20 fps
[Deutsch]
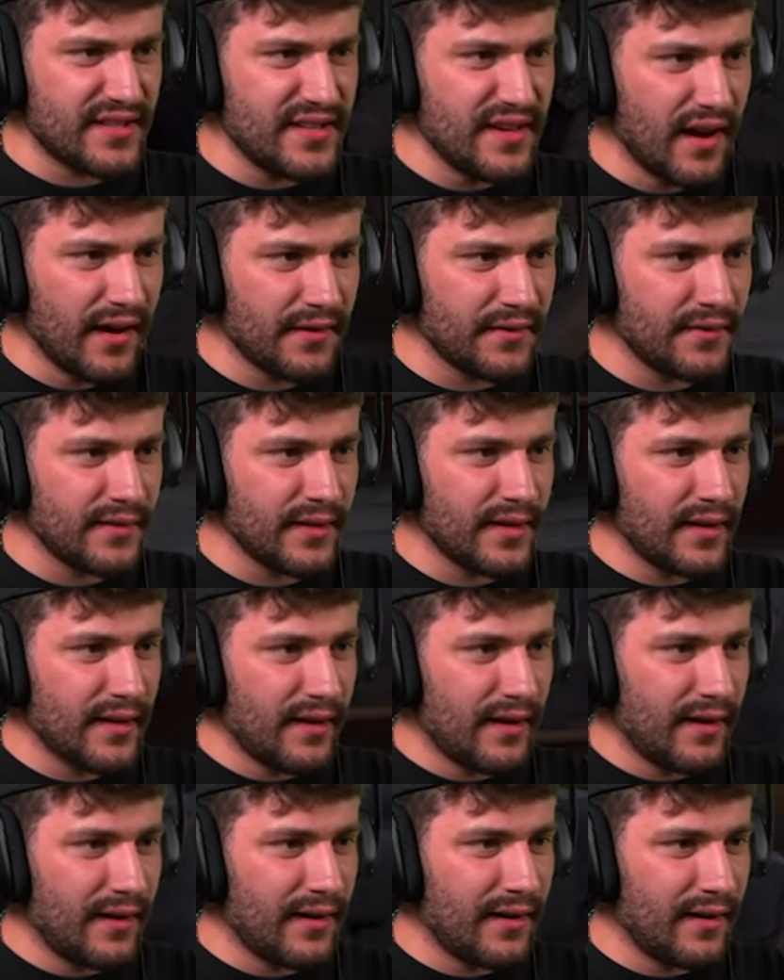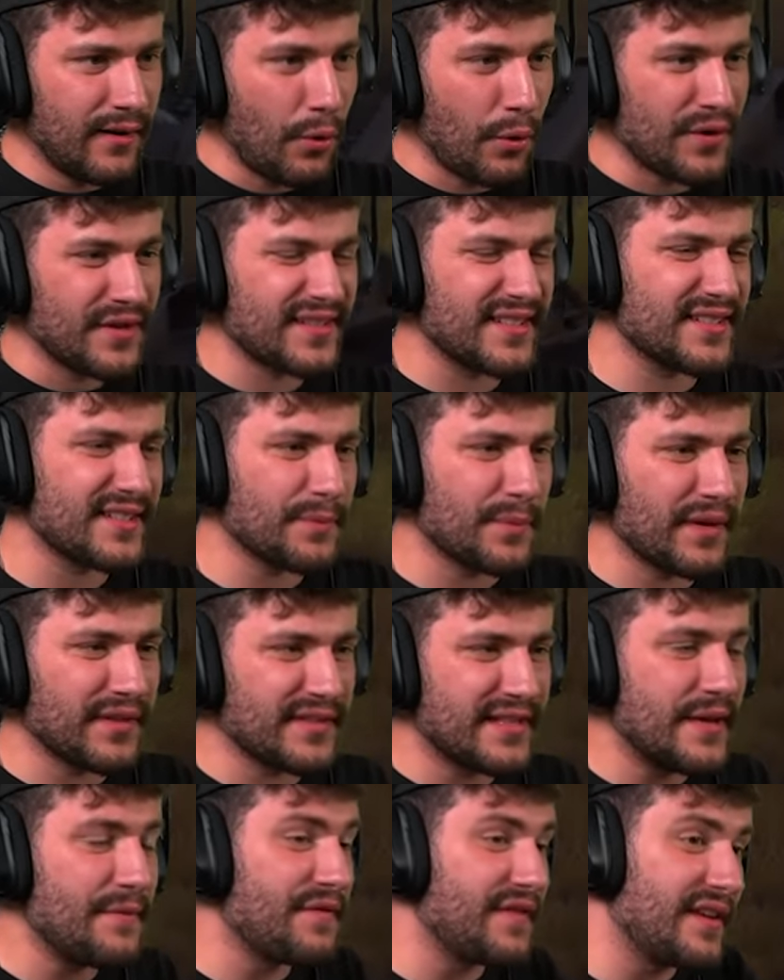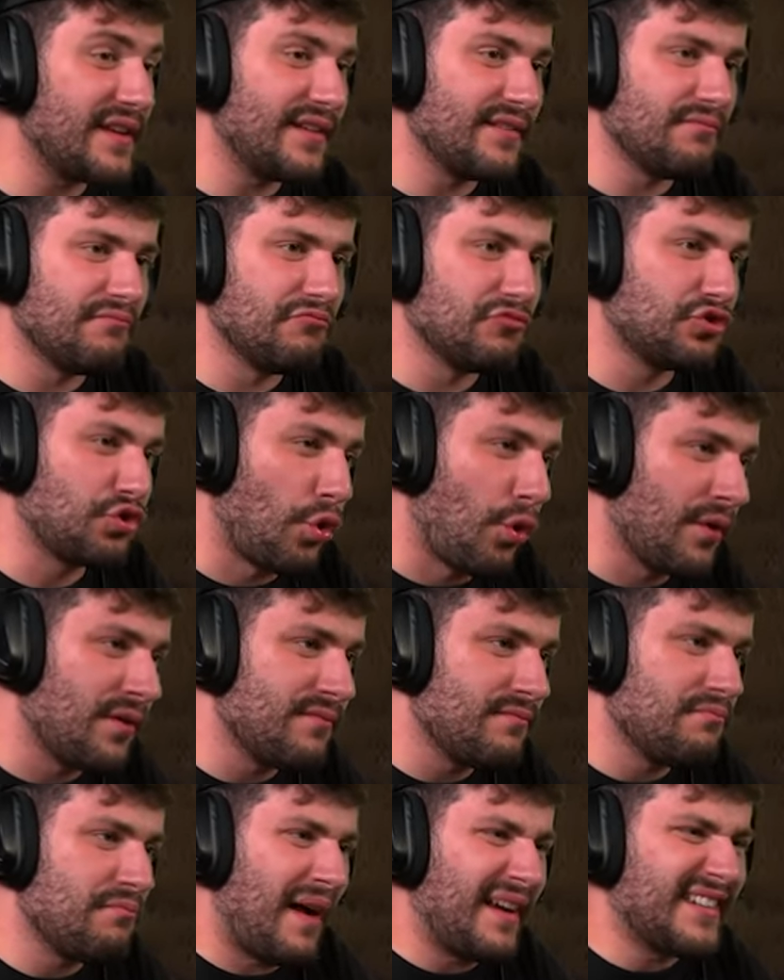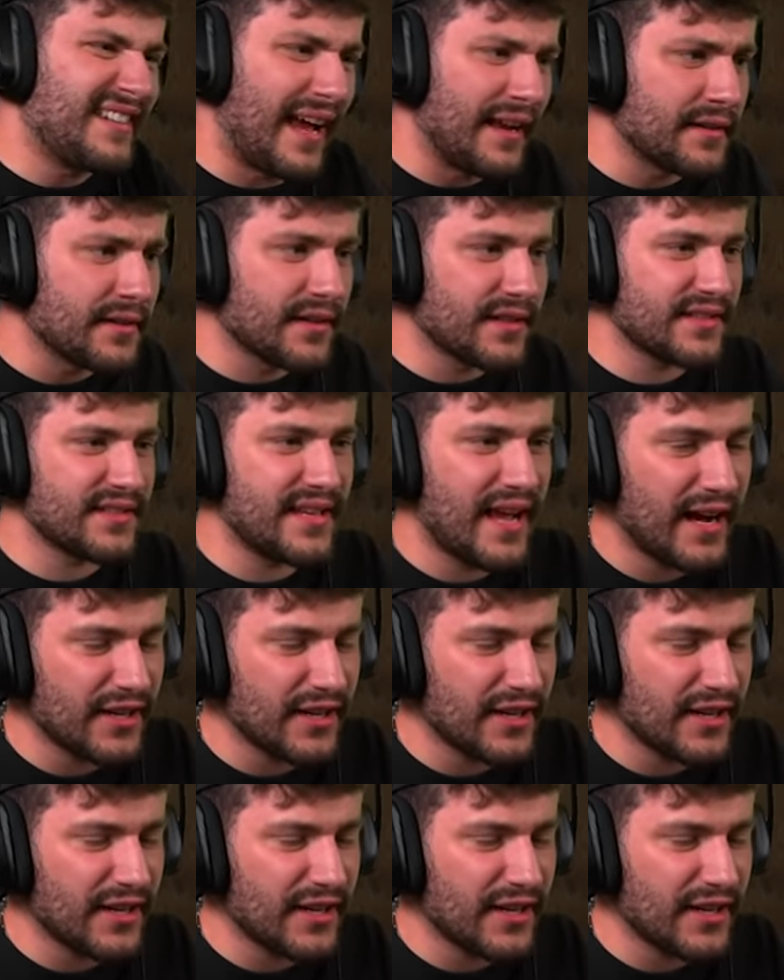Tieren. Äh, und es ist im Prinzip wie schon manch anderes